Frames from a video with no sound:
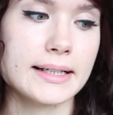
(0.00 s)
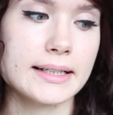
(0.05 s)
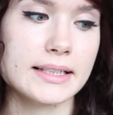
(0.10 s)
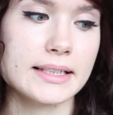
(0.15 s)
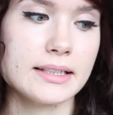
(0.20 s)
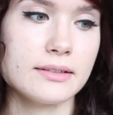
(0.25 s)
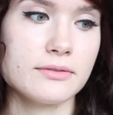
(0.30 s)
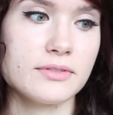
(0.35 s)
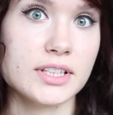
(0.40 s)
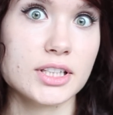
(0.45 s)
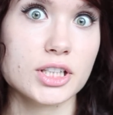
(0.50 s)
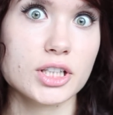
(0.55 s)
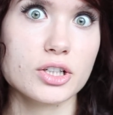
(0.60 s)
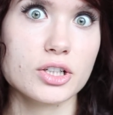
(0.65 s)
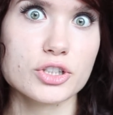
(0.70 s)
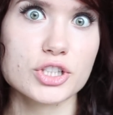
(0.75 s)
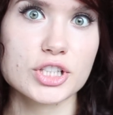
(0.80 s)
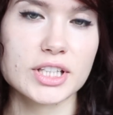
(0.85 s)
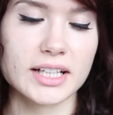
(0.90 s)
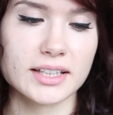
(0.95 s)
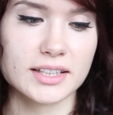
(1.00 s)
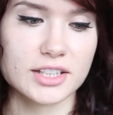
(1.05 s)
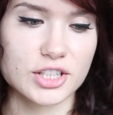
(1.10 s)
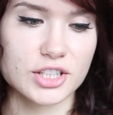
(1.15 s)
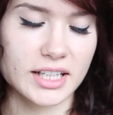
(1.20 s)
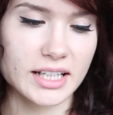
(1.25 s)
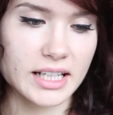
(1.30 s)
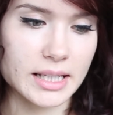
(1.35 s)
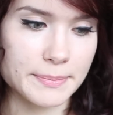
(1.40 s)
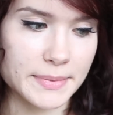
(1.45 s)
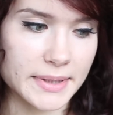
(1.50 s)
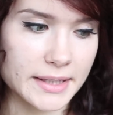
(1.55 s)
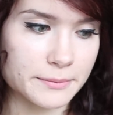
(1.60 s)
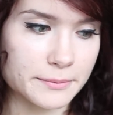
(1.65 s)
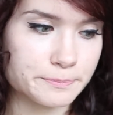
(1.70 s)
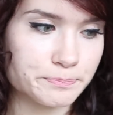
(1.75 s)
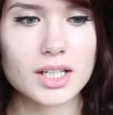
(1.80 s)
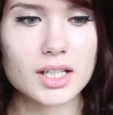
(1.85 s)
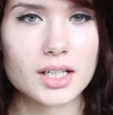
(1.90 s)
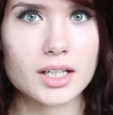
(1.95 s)
i w innych godzinach też najlepiej
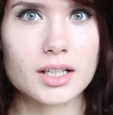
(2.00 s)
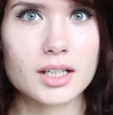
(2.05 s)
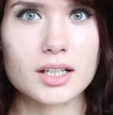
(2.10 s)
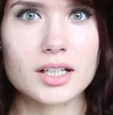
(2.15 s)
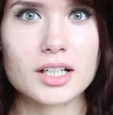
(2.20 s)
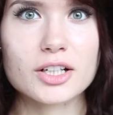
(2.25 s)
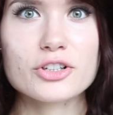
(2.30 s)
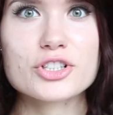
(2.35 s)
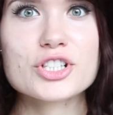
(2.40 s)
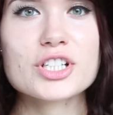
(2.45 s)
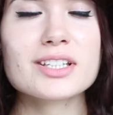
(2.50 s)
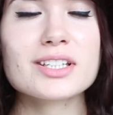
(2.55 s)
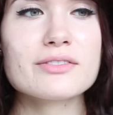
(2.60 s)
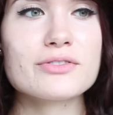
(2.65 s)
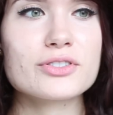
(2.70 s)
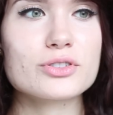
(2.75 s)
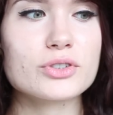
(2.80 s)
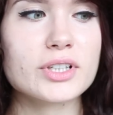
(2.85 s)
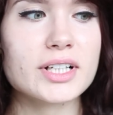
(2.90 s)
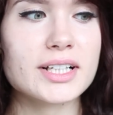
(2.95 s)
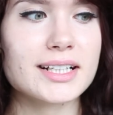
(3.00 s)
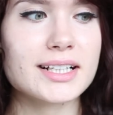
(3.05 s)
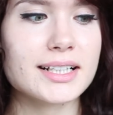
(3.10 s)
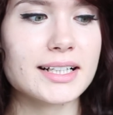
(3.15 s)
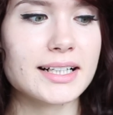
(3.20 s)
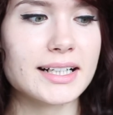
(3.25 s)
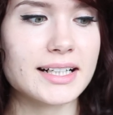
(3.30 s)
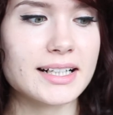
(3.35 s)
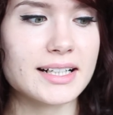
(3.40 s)
i godziny, w których